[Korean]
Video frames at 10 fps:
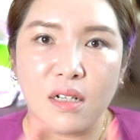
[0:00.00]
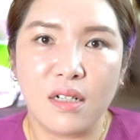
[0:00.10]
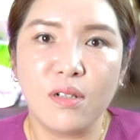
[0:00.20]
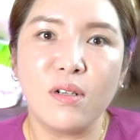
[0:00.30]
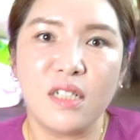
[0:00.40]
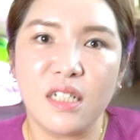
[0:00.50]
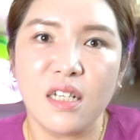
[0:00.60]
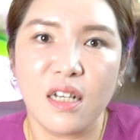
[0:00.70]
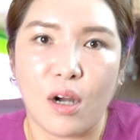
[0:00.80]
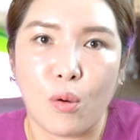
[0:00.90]
그럴
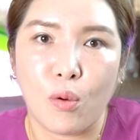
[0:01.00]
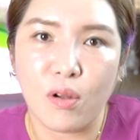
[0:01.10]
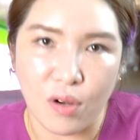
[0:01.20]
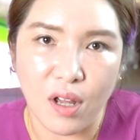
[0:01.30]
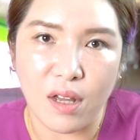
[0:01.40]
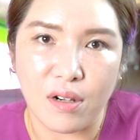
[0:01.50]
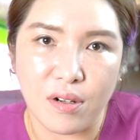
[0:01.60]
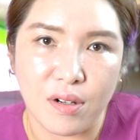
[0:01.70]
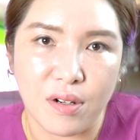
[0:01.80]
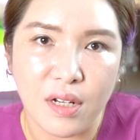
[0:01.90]
시기가 올
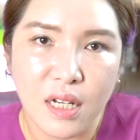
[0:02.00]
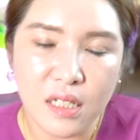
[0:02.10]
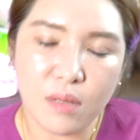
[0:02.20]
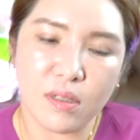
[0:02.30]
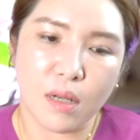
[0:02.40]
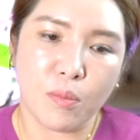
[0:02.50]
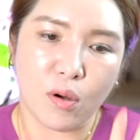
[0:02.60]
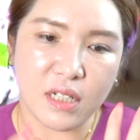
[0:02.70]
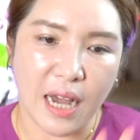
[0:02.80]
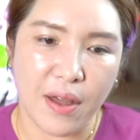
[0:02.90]
거예요. 지금 이제
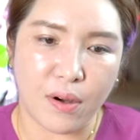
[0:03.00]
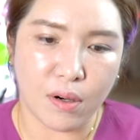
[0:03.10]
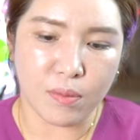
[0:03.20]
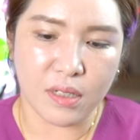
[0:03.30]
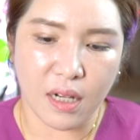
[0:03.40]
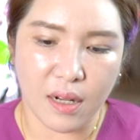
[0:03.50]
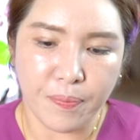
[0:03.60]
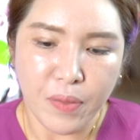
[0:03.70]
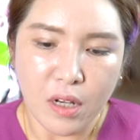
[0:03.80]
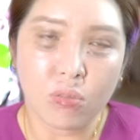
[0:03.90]
뭐
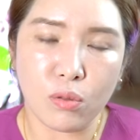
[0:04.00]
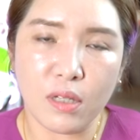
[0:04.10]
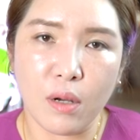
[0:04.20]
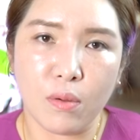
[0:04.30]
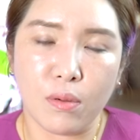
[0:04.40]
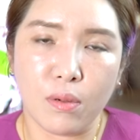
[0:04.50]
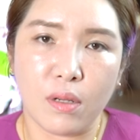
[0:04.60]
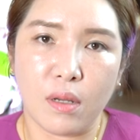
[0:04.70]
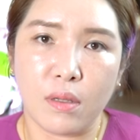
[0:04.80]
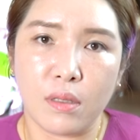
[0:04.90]
자영업자,
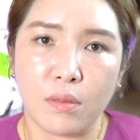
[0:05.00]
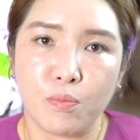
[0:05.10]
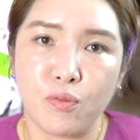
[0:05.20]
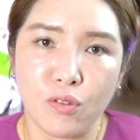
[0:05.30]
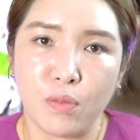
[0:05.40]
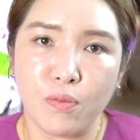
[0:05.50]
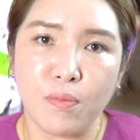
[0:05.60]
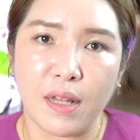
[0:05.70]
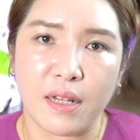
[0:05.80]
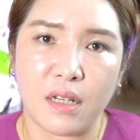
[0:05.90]
소상공인
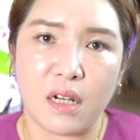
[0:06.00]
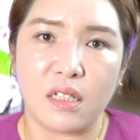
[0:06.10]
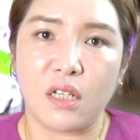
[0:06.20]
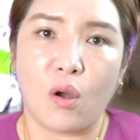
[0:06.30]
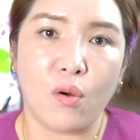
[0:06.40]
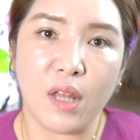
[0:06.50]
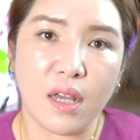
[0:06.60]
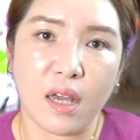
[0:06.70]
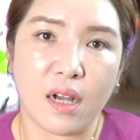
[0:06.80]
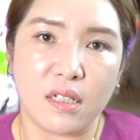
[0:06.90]
분들뿐만 아니라 이제
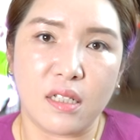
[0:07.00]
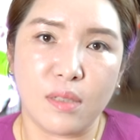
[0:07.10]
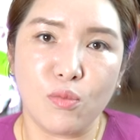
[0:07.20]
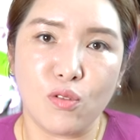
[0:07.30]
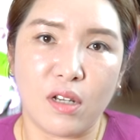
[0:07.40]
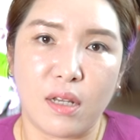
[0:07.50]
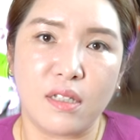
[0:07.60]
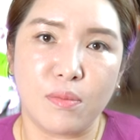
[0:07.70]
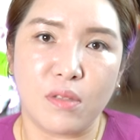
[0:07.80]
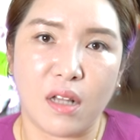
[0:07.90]
연예계까지 침투가
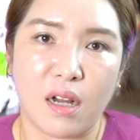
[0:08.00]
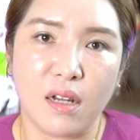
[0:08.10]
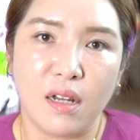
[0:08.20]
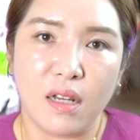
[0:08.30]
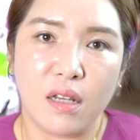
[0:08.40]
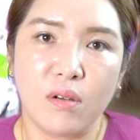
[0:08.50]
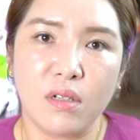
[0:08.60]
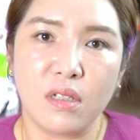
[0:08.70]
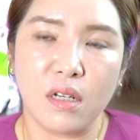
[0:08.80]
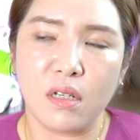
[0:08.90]
됐습니다. 이거
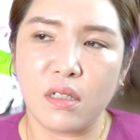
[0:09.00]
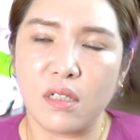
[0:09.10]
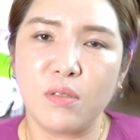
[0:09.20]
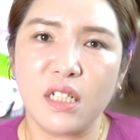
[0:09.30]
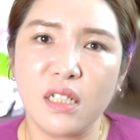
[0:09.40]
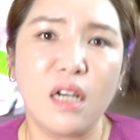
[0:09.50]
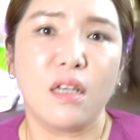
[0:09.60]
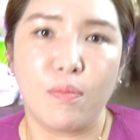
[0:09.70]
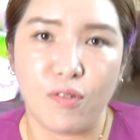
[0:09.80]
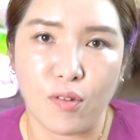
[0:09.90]
이제 지금
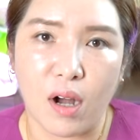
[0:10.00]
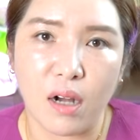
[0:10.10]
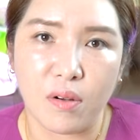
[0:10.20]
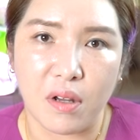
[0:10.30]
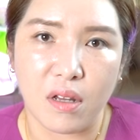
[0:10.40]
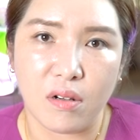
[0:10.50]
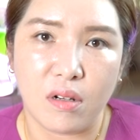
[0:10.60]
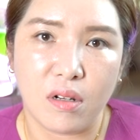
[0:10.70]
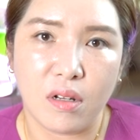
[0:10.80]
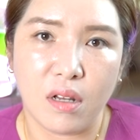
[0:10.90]
시작에 불과한 거예요.
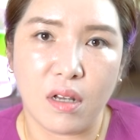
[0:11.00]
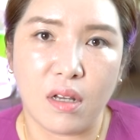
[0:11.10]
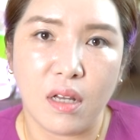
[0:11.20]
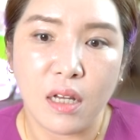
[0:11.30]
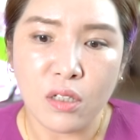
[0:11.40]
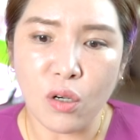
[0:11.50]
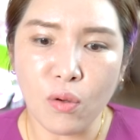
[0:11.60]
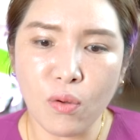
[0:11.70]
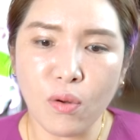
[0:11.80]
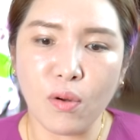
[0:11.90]
예.
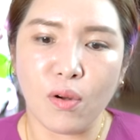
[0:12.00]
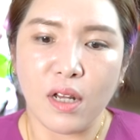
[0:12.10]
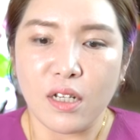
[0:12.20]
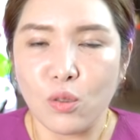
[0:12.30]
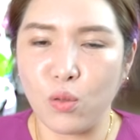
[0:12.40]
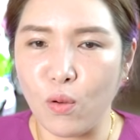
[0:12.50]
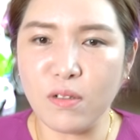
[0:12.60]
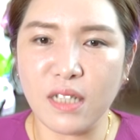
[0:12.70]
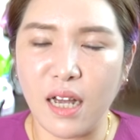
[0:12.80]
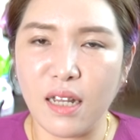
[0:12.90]
서로
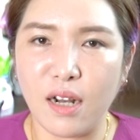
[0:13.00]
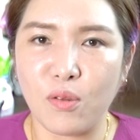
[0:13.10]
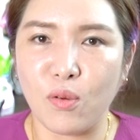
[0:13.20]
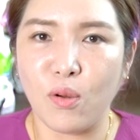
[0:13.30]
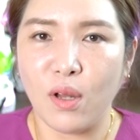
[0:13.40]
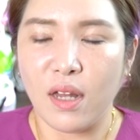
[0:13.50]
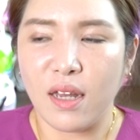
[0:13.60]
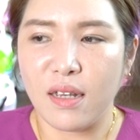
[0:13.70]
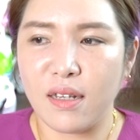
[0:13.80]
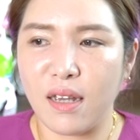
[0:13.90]
좋은 사이라도
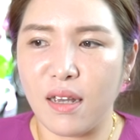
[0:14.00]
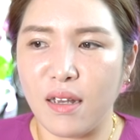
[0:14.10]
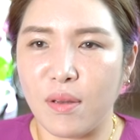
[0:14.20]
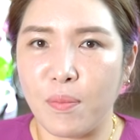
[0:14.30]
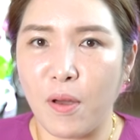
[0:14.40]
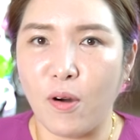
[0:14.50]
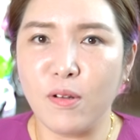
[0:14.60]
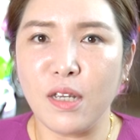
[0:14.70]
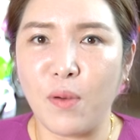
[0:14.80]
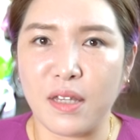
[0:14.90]
이게
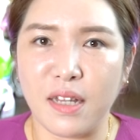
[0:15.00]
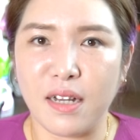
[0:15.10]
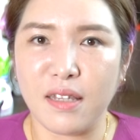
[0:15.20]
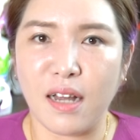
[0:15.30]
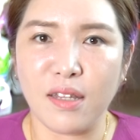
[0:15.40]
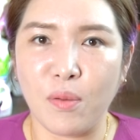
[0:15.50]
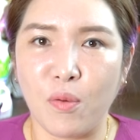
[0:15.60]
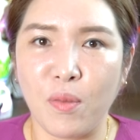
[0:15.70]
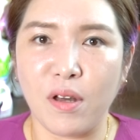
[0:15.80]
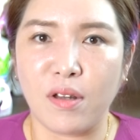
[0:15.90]
병이 왔다 갔다 하다
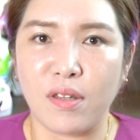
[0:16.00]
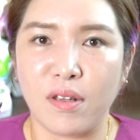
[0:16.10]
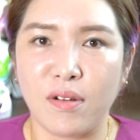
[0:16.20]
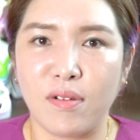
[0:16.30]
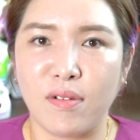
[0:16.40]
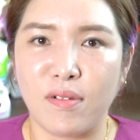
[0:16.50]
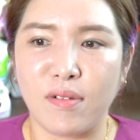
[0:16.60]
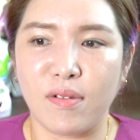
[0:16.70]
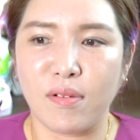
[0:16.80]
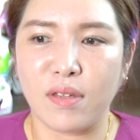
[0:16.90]
보면 어
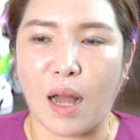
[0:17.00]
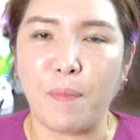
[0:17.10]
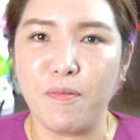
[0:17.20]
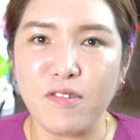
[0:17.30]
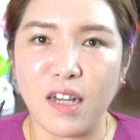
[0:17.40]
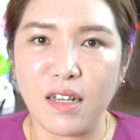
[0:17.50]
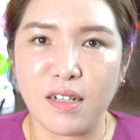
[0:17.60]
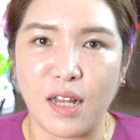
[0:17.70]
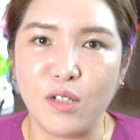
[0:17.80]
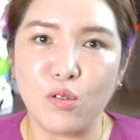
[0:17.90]
나쁜
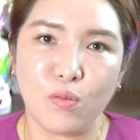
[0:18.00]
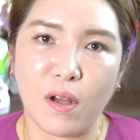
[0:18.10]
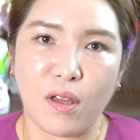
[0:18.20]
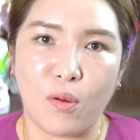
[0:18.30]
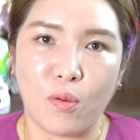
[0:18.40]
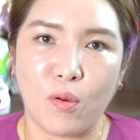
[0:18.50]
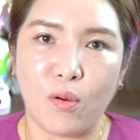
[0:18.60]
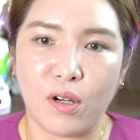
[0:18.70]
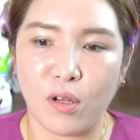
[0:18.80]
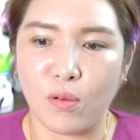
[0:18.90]
사이가 될 수밖에
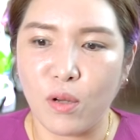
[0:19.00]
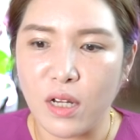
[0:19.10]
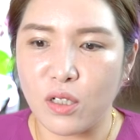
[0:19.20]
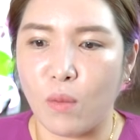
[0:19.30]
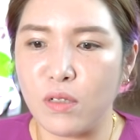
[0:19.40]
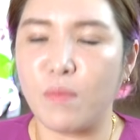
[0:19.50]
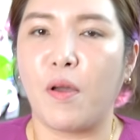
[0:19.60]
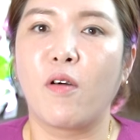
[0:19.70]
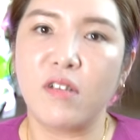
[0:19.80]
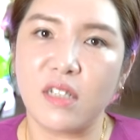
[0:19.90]
없고 그리고 점점
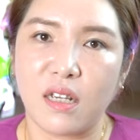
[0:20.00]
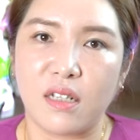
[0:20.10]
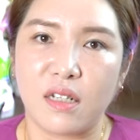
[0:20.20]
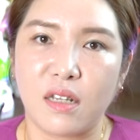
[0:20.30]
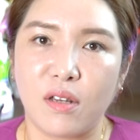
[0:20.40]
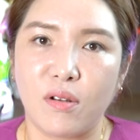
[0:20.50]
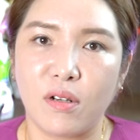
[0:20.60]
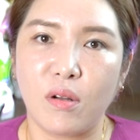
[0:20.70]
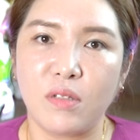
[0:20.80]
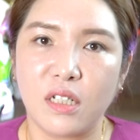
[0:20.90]
벽이 생기잖아요.
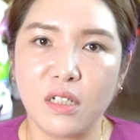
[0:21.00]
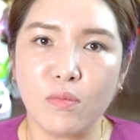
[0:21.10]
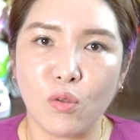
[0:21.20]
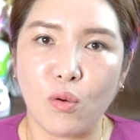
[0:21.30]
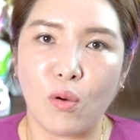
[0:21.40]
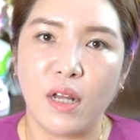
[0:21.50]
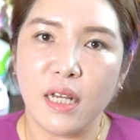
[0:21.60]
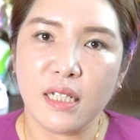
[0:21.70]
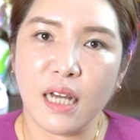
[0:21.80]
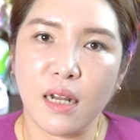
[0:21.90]
그럼 지금도
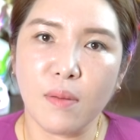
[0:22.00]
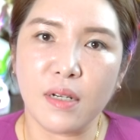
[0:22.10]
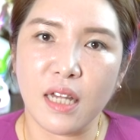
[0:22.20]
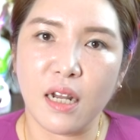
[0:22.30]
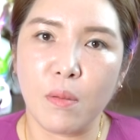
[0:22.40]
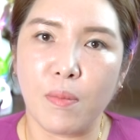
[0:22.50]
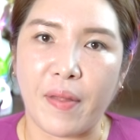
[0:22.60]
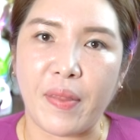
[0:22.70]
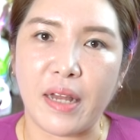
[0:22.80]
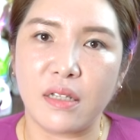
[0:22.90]
사람과 사람이
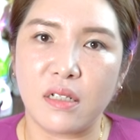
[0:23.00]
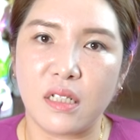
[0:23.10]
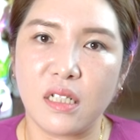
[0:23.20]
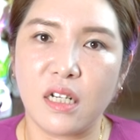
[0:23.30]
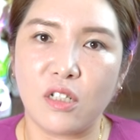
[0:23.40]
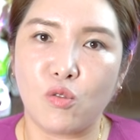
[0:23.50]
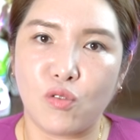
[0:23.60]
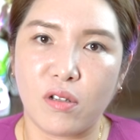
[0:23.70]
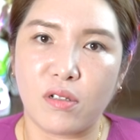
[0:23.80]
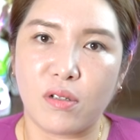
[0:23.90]
만나는 시간이
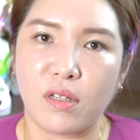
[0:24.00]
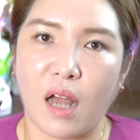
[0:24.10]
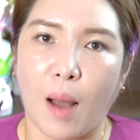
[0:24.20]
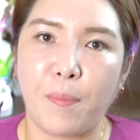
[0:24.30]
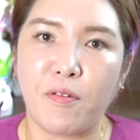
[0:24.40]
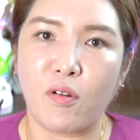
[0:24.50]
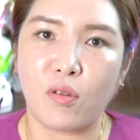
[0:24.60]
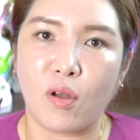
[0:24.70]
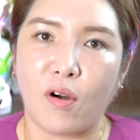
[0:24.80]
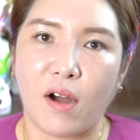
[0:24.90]
줄어들었는데 앞으로는
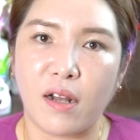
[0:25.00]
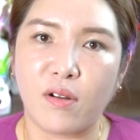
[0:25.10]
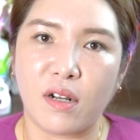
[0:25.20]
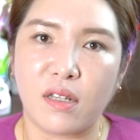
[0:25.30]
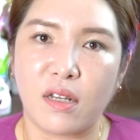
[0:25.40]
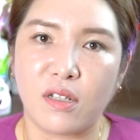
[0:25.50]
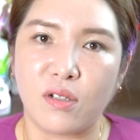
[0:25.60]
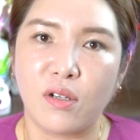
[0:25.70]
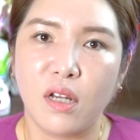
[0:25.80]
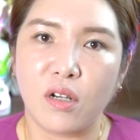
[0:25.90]
더할 거란
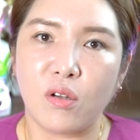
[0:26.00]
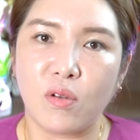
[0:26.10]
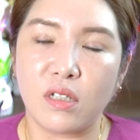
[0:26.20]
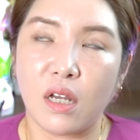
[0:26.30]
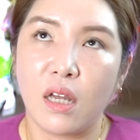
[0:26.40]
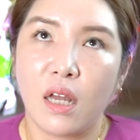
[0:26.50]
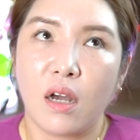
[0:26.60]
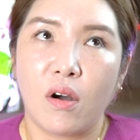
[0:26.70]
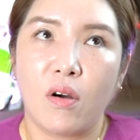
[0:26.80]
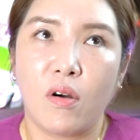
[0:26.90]
얘기죠. 그리고 이제
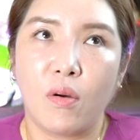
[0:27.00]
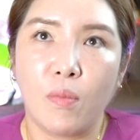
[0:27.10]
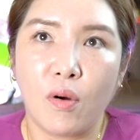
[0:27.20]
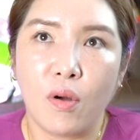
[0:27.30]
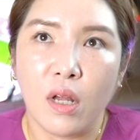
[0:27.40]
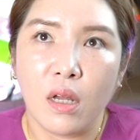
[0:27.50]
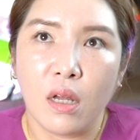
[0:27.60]
어뭐